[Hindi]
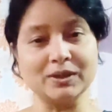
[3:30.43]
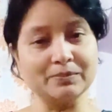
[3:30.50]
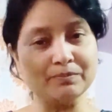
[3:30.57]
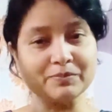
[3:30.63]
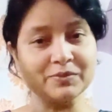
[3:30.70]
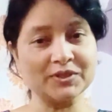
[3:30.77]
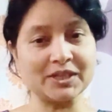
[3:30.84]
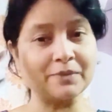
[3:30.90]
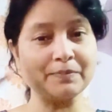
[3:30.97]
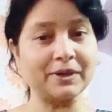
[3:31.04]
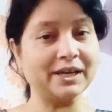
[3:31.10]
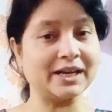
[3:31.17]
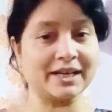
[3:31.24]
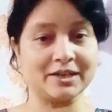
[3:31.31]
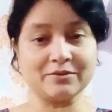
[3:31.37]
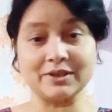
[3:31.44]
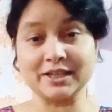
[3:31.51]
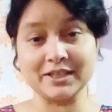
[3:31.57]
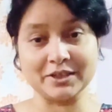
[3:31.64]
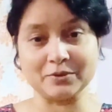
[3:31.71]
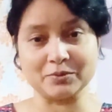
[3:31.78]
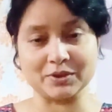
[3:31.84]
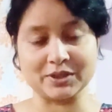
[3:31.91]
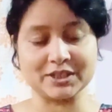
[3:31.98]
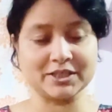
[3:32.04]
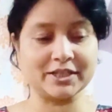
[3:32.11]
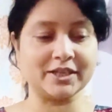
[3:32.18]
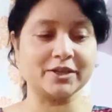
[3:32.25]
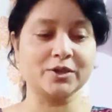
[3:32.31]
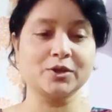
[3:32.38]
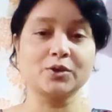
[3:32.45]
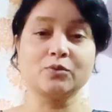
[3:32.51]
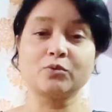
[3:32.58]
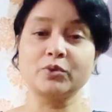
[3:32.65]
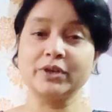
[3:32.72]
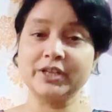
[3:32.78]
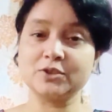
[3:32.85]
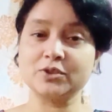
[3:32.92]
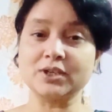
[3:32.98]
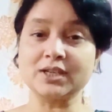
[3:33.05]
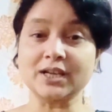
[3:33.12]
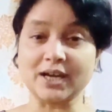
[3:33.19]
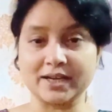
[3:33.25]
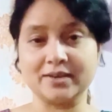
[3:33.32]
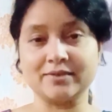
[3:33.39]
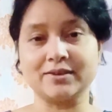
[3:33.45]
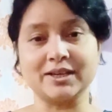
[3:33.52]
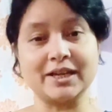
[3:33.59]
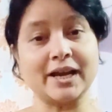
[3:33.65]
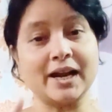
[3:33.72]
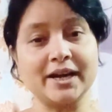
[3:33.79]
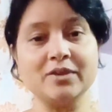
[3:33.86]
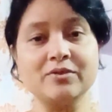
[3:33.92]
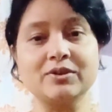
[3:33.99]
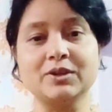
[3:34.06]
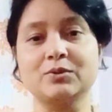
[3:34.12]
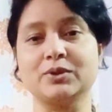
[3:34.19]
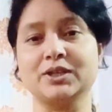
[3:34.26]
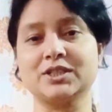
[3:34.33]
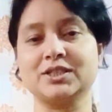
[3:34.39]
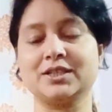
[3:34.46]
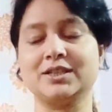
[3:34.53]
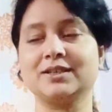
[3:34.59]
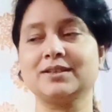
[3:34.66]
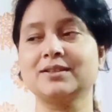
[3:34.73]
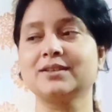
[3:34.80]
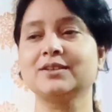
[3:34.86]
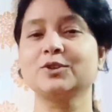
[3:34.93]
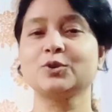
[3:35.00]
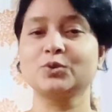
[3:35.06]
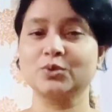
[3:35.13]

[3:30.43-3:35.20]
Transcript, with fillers: वो सर पे लगाने वाला नहीं होना चाहिए वो नेचुरल खाने वाला एडिबल होना चाहिए